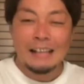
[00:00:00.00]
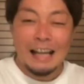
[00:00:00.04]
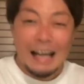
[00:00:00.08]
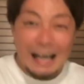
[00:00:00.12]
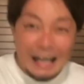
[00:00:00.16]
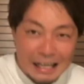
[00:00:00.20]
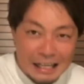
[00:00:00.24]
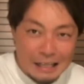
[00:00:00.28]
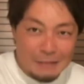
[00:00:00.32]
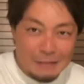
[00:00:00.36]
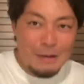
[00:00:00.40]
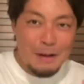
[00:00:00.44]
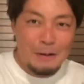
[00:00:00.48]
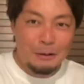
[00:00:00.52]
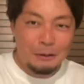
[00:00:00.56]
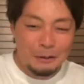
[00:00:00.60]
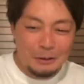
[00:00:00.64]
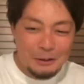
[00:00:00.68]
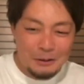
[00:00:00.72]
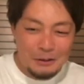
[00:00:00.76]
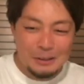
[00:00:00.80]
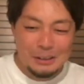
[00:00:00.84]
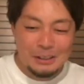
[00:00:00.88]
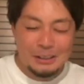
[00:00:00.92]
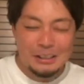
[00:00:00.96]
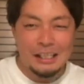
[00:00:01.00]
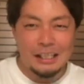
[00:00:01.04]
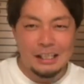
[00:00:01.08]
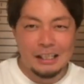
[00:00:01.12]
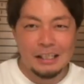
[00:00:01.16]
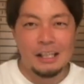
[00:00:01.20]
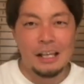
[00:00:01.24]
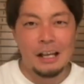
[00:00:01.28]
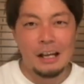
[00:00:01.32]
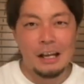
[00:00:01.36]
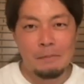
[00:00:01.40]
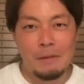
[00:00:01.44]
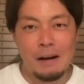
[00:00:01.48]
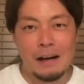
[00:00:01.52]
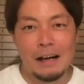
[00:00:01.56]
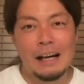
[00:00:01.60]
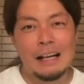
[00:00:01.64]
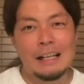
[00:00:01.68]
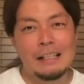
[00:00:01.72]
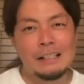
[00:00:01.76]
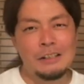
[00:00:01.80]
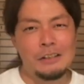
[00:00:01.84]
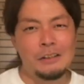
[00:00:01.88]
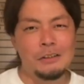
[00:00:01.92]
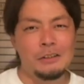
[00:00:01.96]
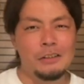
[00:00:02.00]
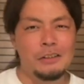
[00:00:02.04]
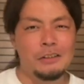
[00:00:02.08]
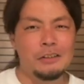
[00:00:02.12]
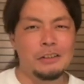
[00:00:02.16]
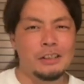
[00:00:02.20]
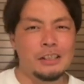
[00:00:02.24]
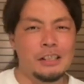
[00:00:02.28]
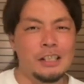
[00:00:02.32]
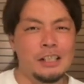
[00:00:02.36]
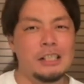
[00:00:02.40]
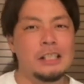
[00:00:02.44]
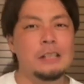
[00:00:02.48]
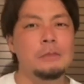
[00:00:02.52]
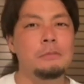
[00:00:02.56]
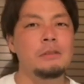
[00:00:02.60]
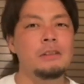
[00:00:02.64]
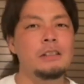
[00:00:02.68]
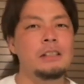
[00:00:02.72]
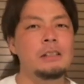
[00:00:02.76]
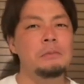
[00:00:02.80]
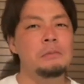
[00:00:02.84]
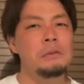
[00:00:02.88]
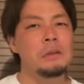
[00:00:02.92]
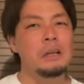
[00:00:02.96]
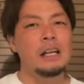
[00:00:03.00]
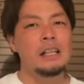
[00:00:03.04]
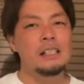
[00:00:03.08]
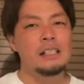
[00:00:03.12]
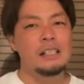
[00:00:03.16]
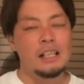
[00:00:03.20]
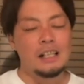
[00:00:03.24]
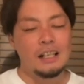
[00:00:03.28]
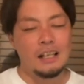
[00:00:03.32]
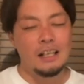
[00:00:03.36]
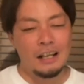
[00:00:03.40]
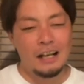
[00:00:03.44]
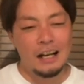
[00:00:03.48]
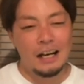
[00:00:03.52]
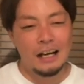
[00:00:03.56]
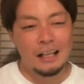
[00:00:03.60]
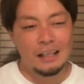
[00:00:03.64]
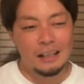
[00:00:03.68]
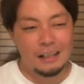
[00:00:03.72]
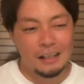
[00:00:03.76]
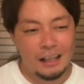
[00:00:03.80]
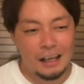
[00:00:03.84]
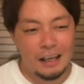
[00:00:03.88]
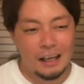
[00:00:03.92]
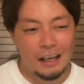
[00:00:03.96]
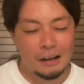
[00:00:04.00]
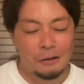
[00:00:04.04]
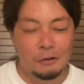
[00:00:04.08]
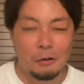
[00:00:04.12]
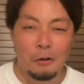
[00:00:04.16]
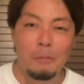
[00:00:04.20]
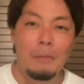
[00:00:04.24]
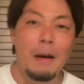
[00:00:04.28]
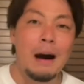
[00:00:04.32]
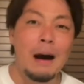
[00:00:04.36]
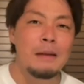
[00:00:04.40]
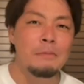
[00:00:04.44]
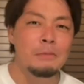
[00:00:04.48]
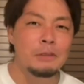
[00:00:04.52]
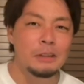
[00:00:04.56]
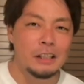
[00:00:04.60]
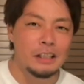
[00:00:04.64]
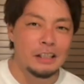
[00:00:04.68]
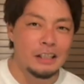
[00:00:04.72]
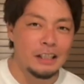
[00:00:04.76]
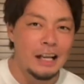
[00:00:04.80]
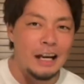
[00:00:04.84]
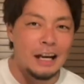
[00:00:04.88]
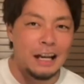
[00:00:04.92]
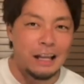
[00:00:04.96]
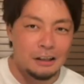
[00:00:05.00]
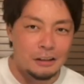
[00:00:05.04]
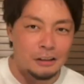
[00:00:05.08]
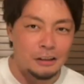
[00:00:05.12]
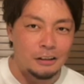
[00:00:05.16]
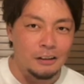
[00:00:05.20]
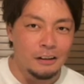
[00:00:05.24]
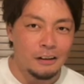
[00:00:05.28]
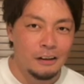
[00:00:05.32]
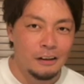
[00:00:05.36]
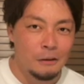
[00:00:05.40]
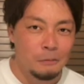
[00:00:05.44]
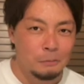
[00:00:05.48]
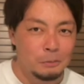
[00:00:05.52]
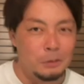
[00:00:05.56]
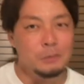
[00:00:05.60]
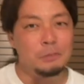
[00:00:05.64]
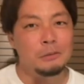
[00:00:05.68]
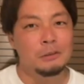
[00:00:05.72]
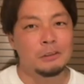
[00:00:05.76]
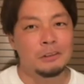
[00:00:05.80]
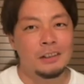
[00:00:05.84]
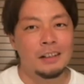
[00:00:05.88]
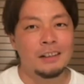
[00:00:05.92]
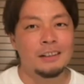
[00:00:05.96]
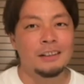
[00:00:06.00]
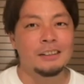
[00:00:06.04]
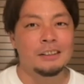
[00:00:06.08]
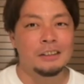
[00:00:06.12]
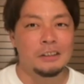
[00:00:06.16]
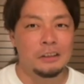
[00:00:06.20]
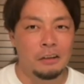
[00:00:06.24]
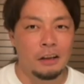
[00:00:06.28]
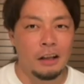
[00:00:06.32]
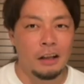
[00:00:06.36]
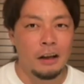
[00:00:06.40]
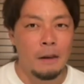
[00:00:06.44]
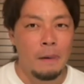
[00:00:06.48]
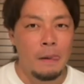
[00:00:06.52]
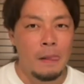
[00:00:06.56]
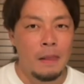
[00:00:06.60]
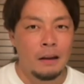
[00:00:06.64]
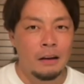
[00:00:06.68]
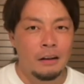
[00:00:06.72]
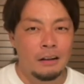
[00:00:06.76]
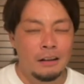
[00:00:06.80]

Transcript: アニメを通してきてれば感情移入して自分にも重ねられて、こう前向きになれる部分なんですよね。